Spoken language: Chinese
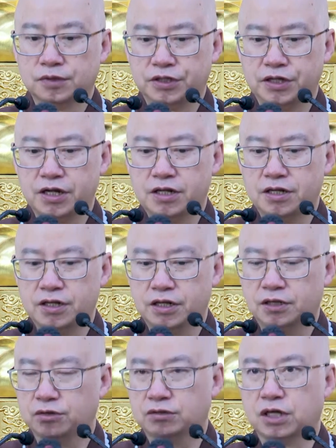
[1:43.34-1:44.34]
天
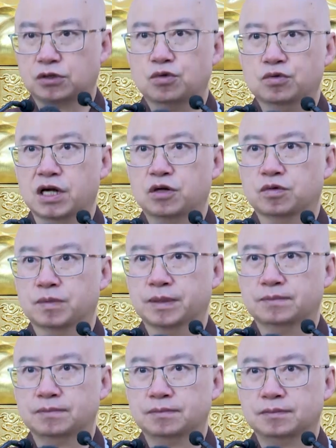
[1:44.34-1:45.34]
天都在供养我们，
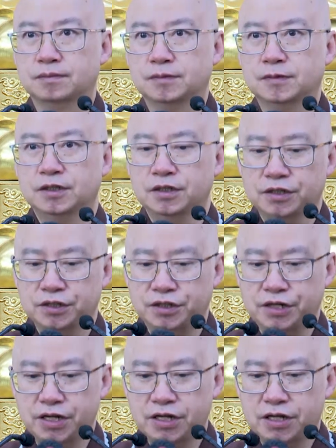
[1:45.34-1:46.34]

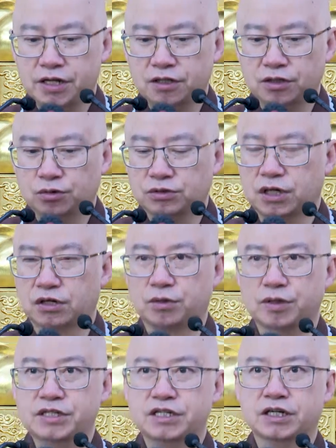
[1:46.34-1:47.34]
天天都在
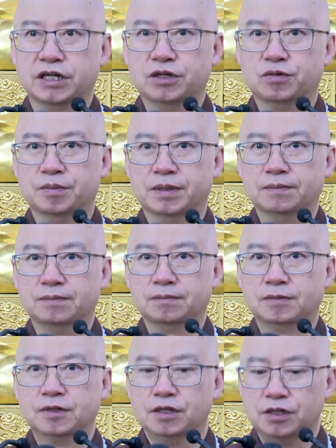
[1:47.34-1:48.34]
回向给我们，
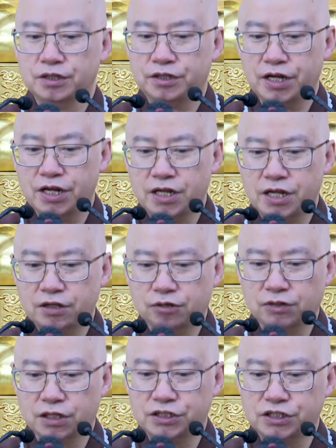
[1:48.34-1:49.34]
天天都
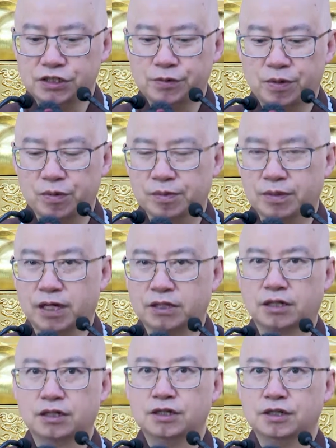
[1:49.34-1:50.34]
在希望我们大
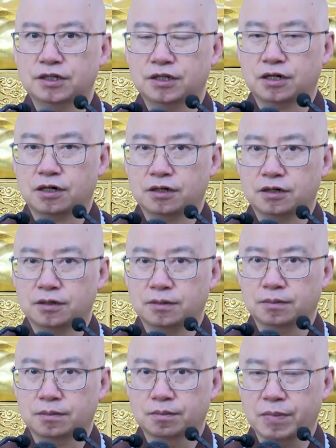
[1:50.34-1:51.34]
家
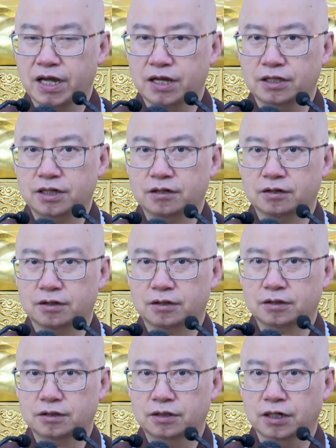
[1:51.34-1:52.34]
每天呢
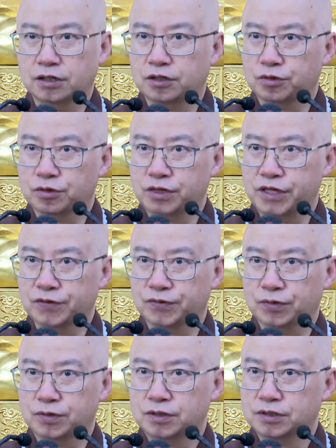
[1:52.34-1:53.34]
能够念
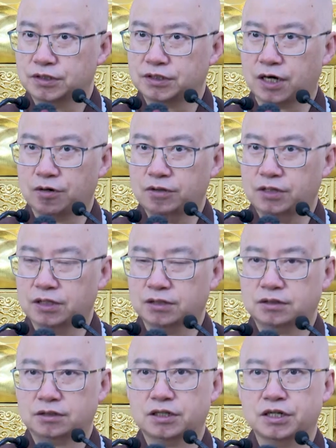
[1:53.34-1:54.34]
佛，早一点
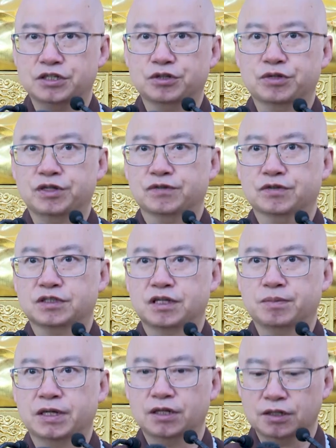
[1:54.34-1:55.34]
成就念佛三
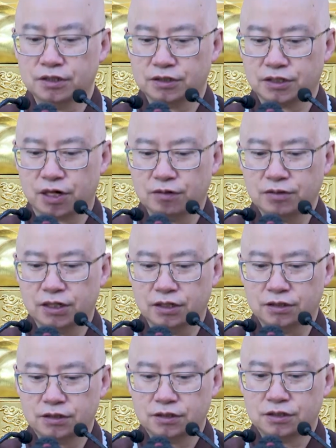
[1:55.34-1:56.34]
昧，早一点
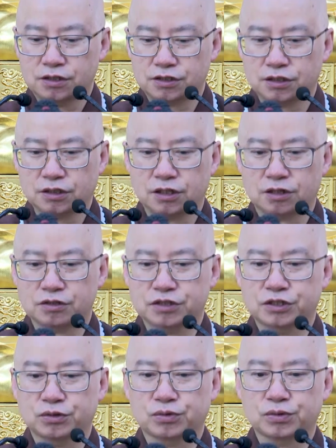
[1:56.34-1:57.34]
呢升到
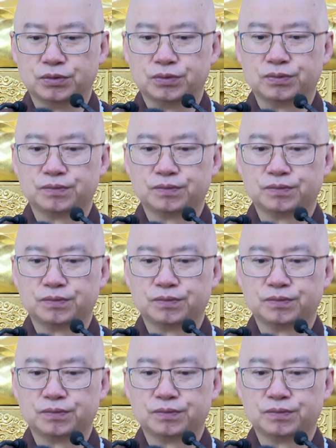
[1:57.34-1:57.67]
极乐国土。